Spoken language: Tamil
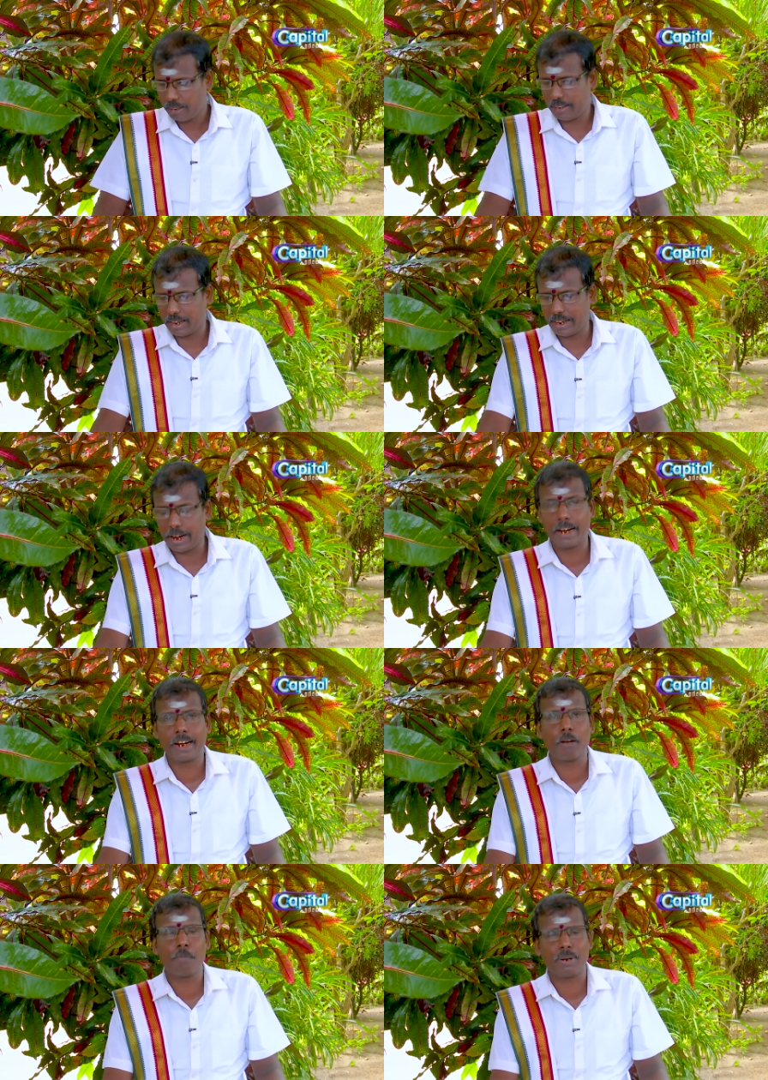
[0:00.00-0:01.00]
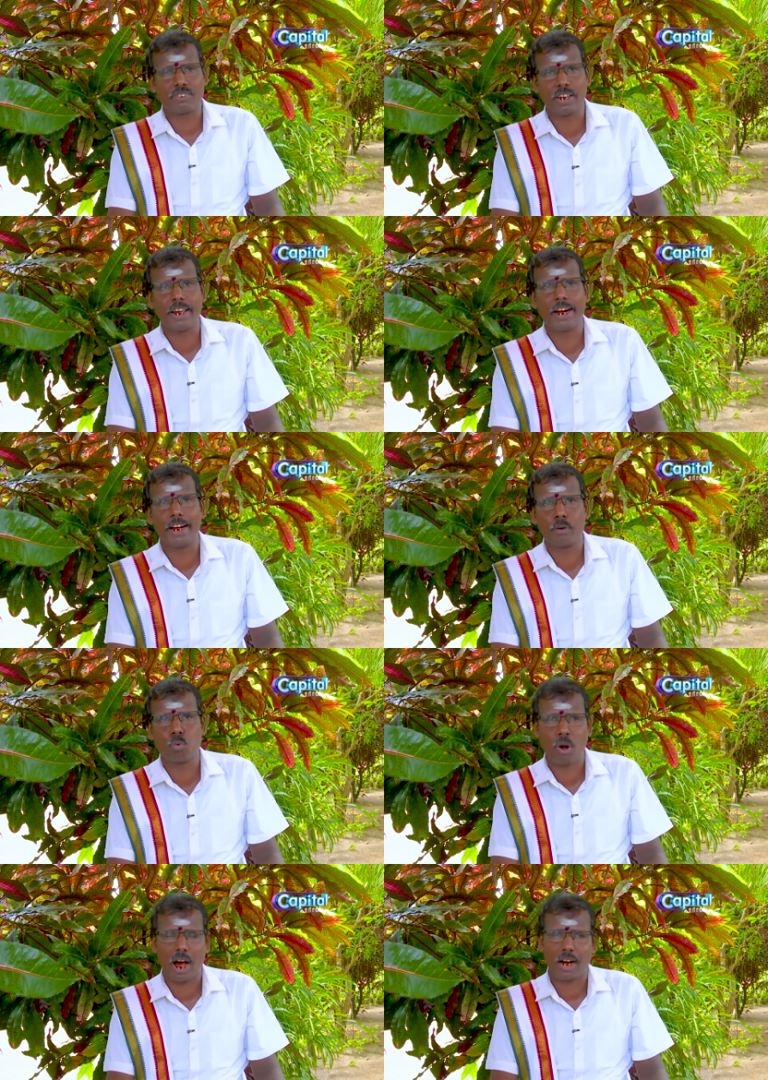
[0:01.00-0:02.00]
இந்த இரண்டு
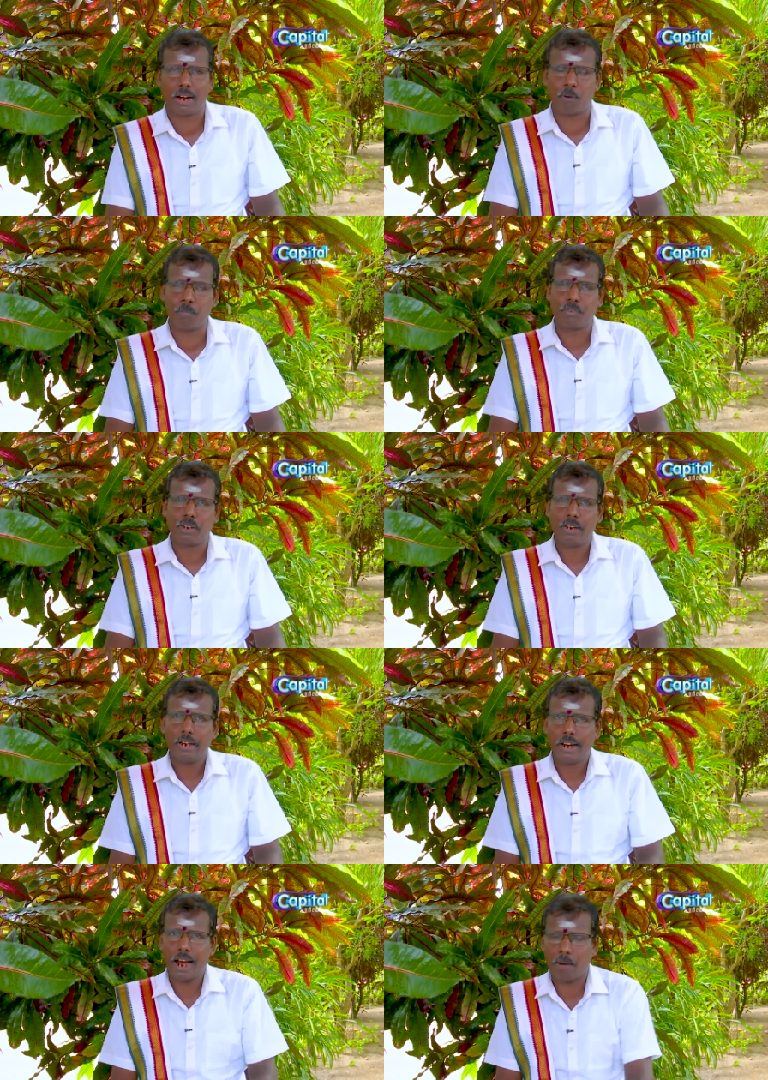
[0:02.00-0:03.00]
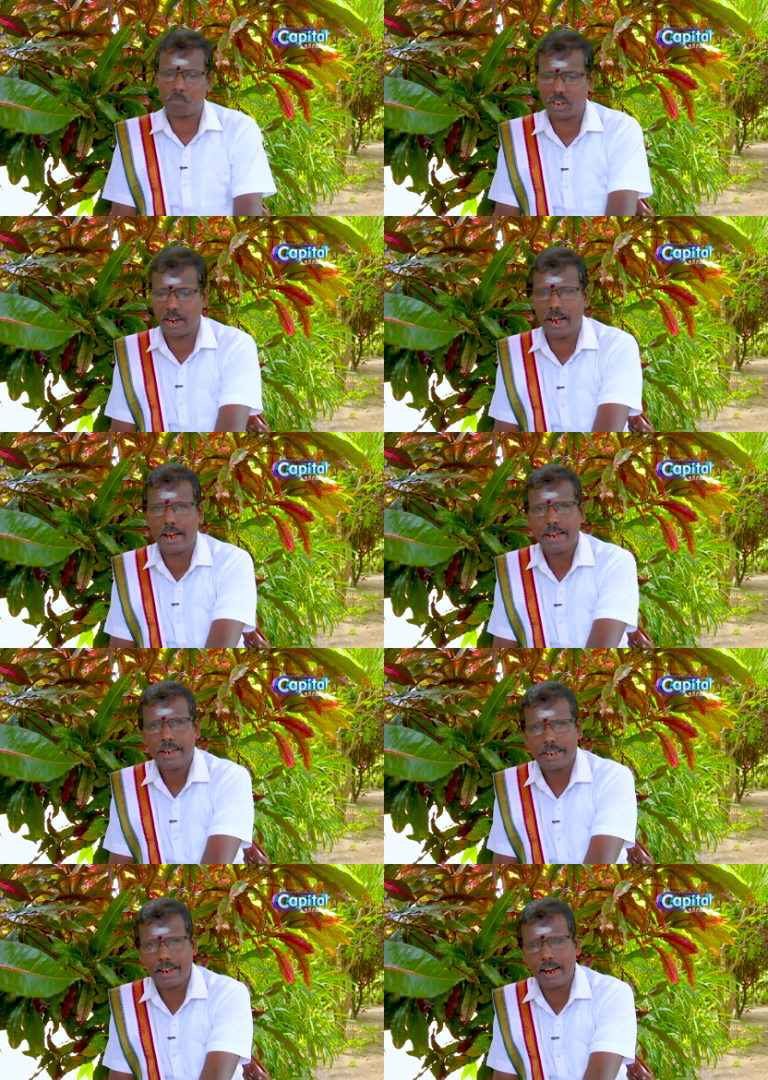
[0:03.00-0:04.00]
பத்தினிகளினூடாகவும் நாம் சில
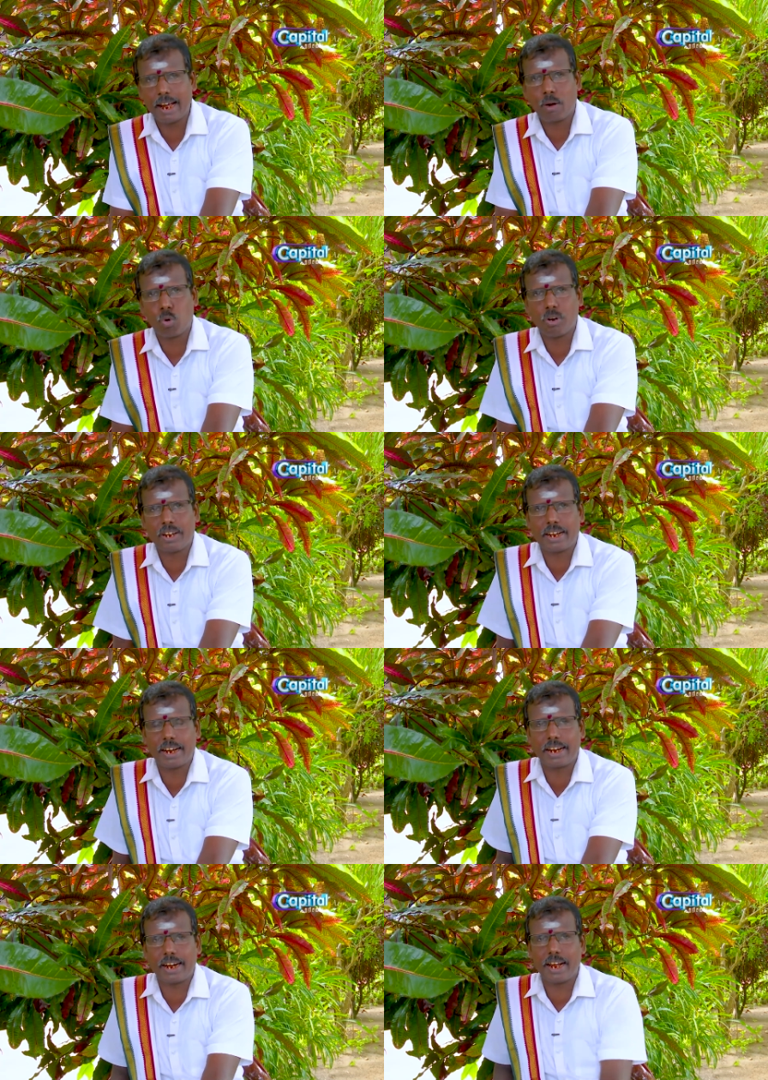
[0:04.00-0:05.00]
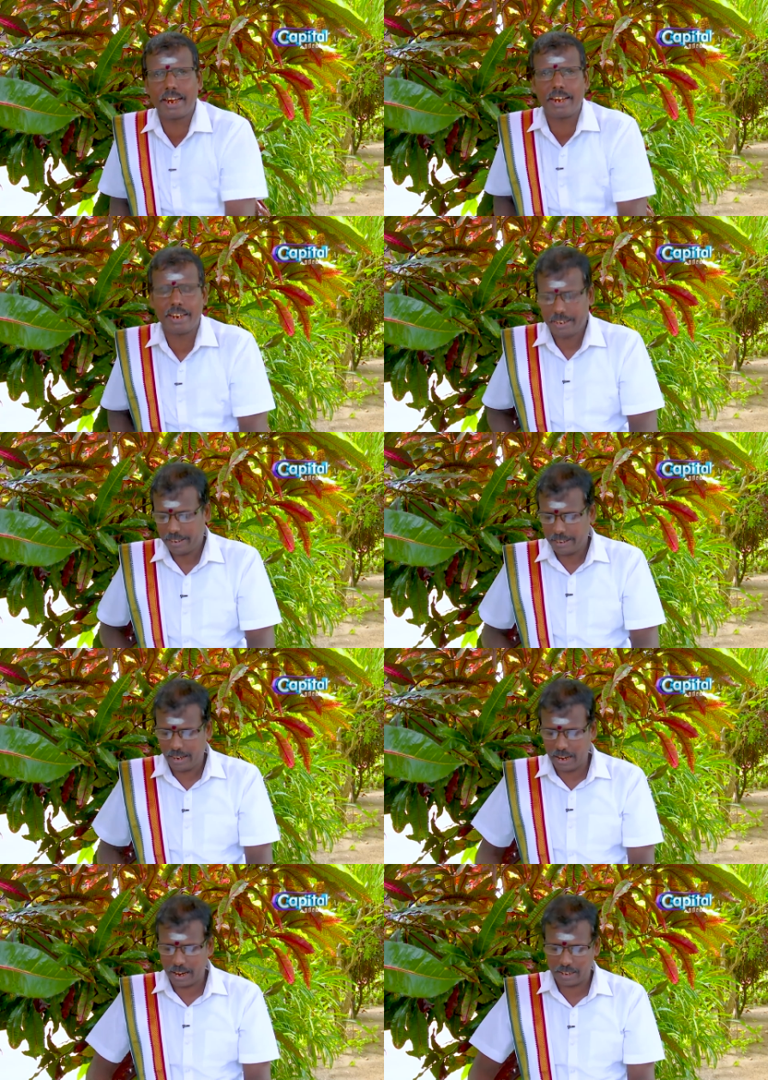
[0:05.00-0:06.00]
இல்லற ஒழுக்கங்களை
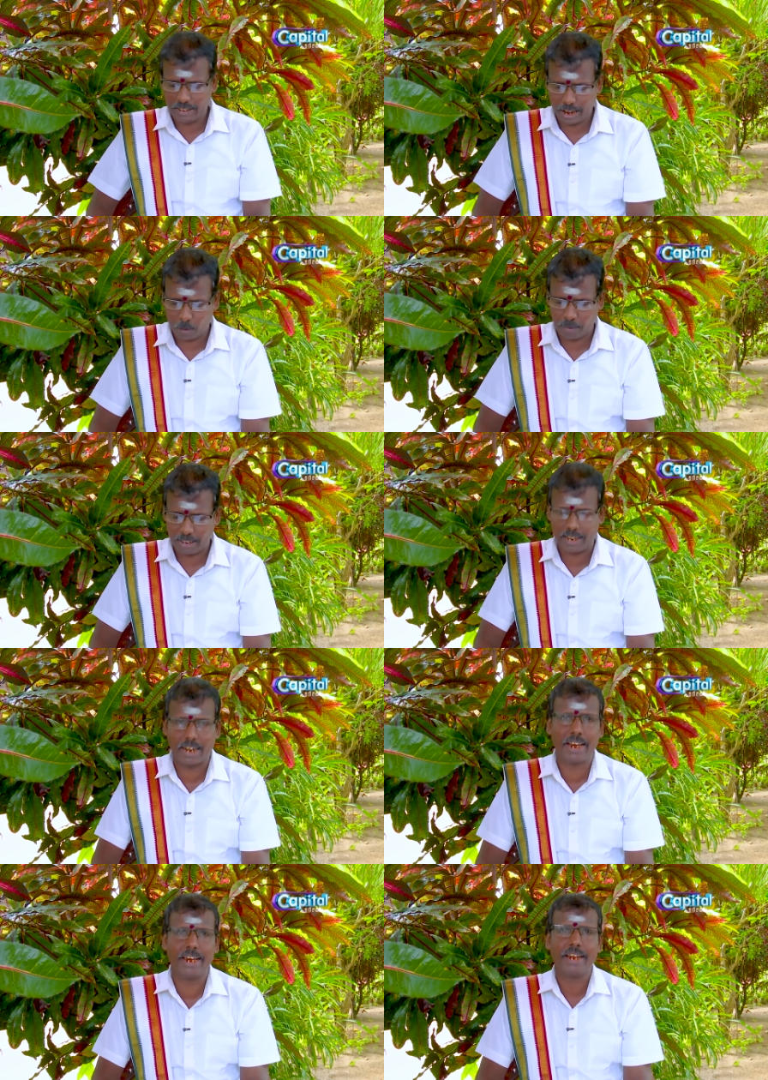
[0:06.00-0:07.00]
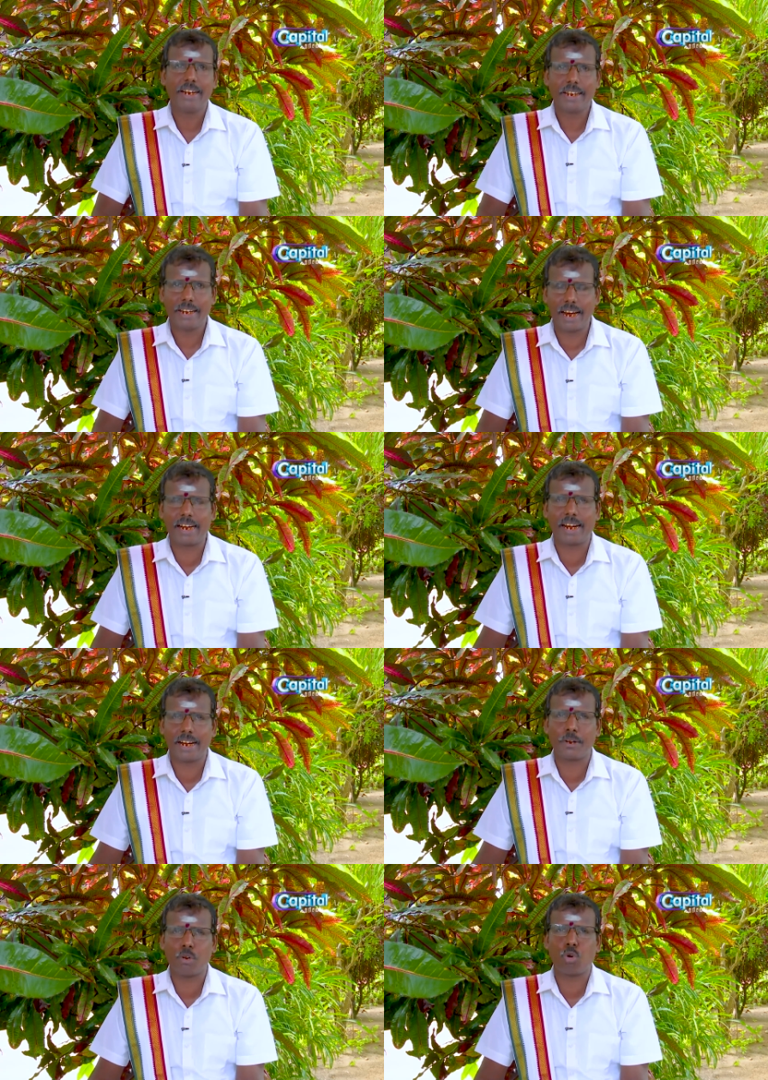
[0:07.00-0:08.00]
இல்லற தர்மங்களை
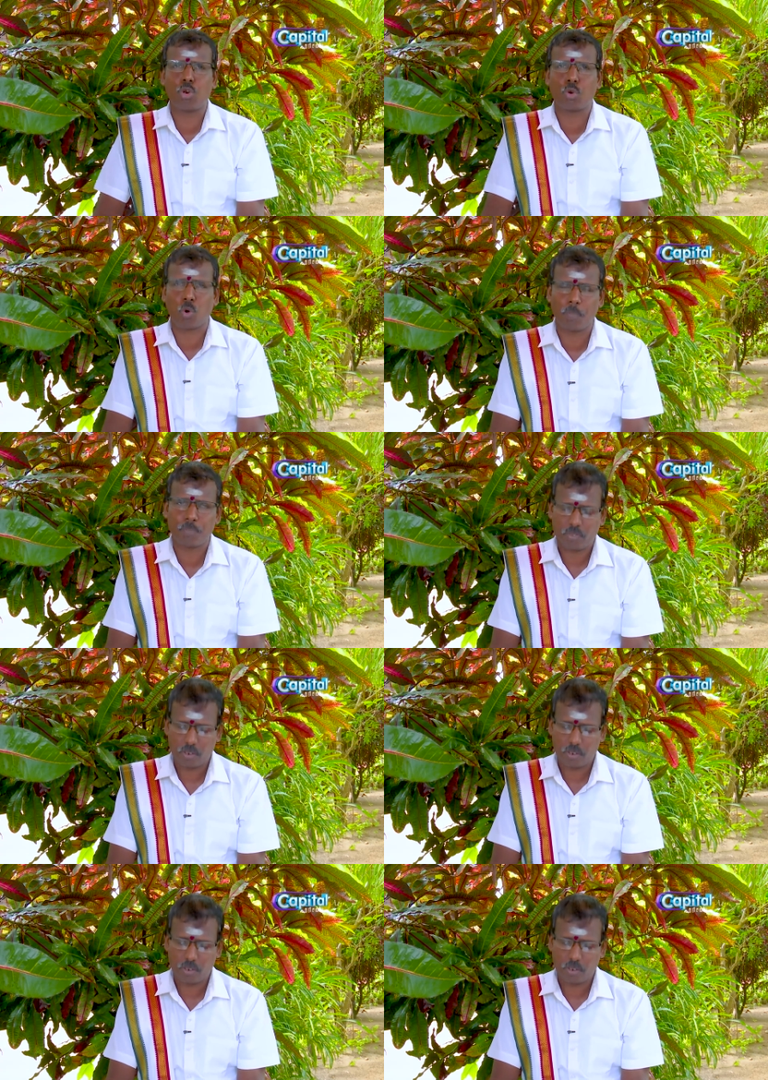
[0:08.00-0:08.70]
இனங்கண்டு கொள்கிறோம்